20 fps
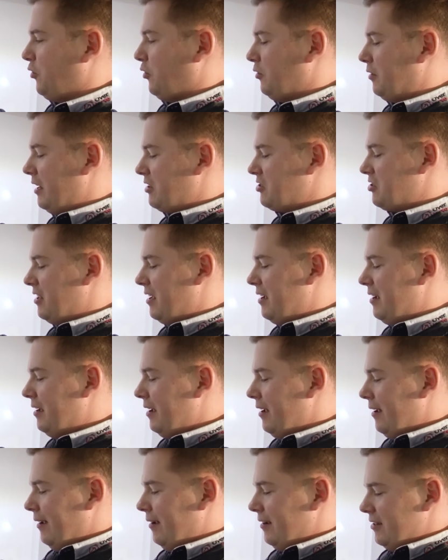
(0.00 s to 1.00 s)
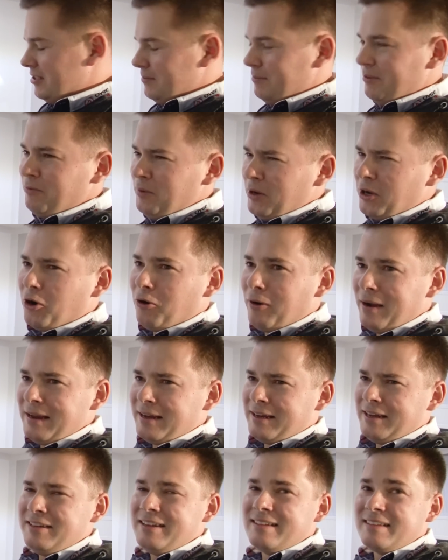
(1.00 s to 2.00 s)
świąteczne, żeby w
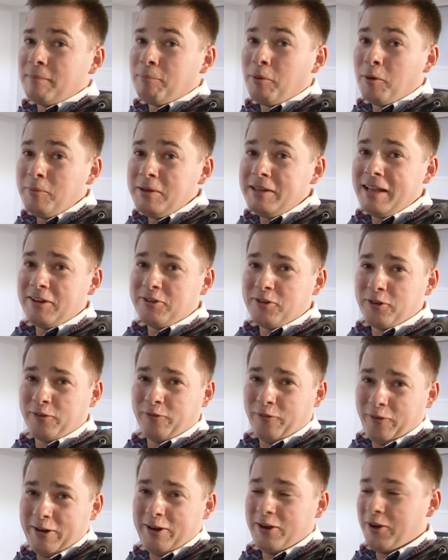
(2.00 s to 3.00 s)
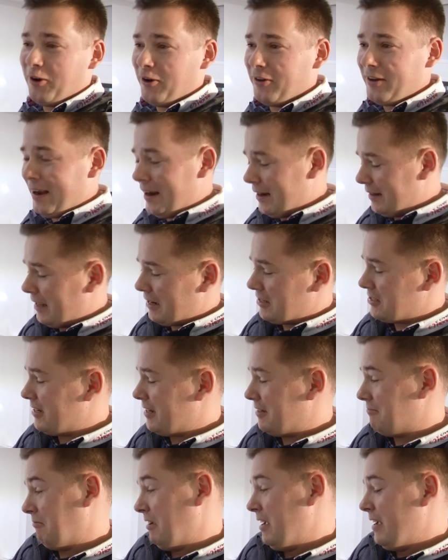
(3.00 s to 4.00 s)
Mikołajki nie zapominać o swoich koniach,
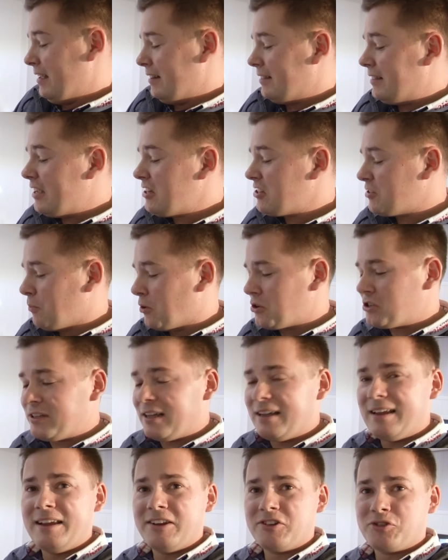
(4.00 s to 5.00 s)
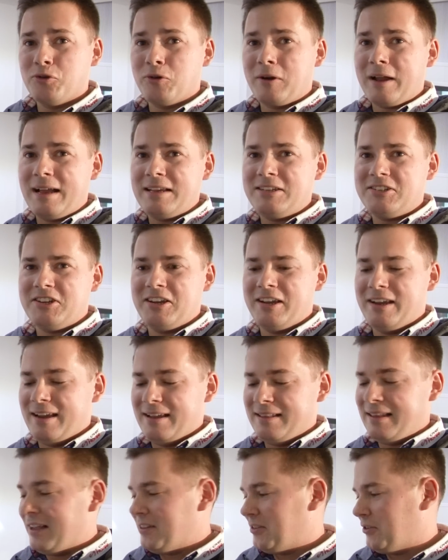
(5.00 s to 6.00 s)
także też można je szukać
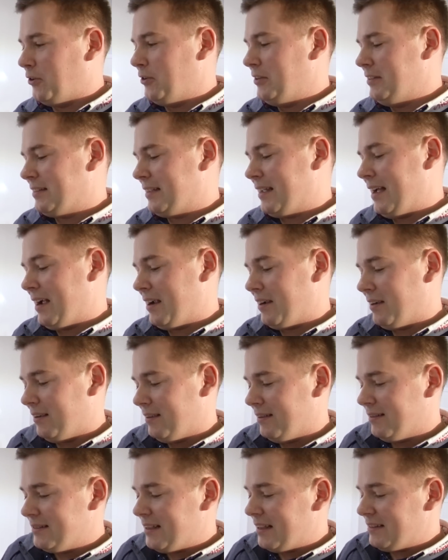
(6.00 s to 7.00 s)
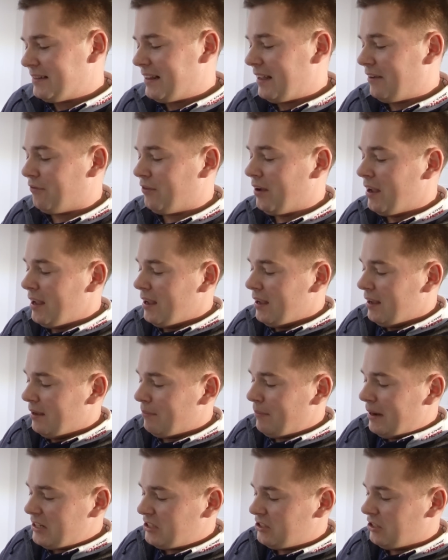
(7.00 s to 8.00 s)
na stoiskach. Zestaw
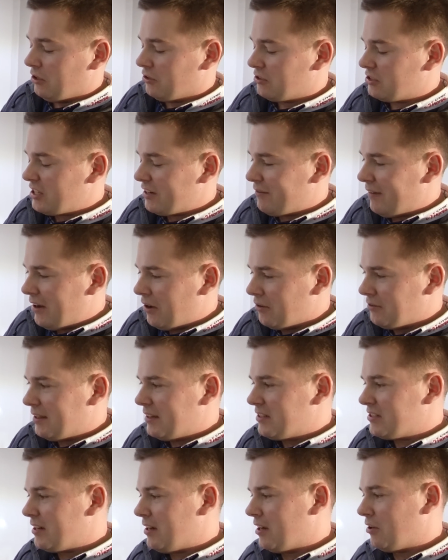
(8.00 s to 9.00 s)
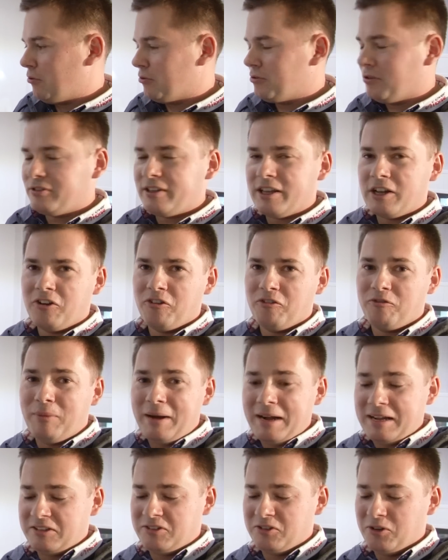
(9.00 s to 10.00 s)
maści rozgrzewającej żela chłodzącego w
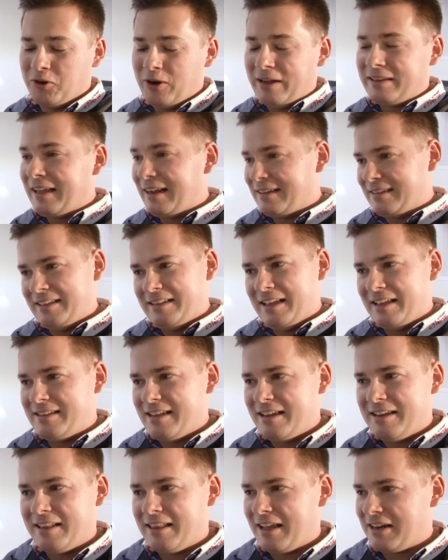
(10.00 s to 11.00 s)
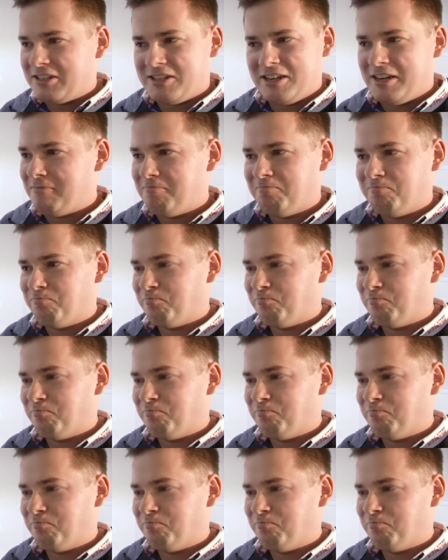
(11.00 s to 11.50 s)
bardzo atrakcyjnej cenie, także